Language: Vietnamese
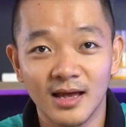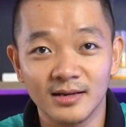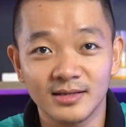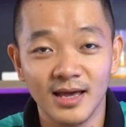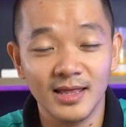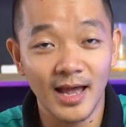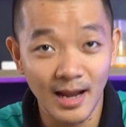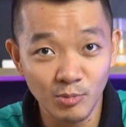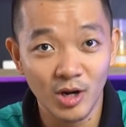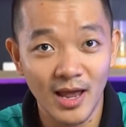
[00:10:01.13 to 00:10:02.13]
Thành sẽ giải
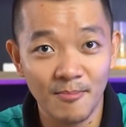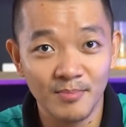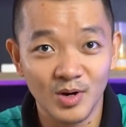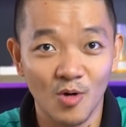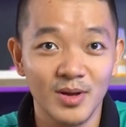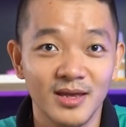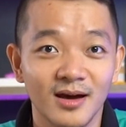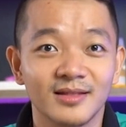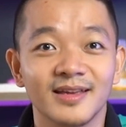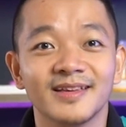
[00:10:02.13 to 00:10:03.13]
đáp cho anh em. Còn bây
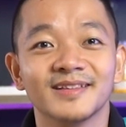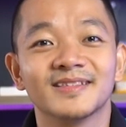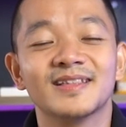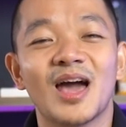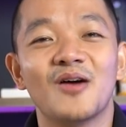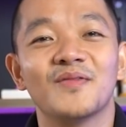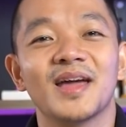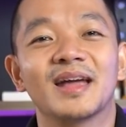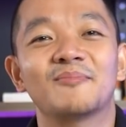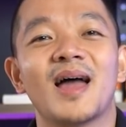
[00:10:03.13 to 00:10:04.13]
giờ thì xin chào và
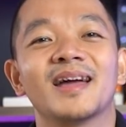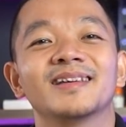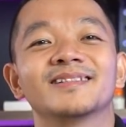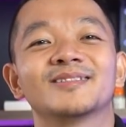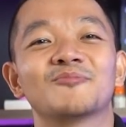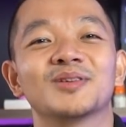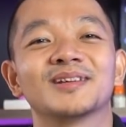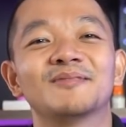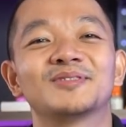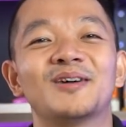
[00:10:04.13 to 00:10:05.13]
hẹn gặp lại trong những
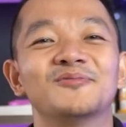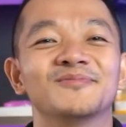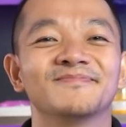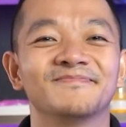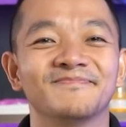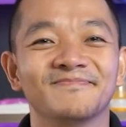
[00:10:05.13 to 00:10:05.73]
clip sau.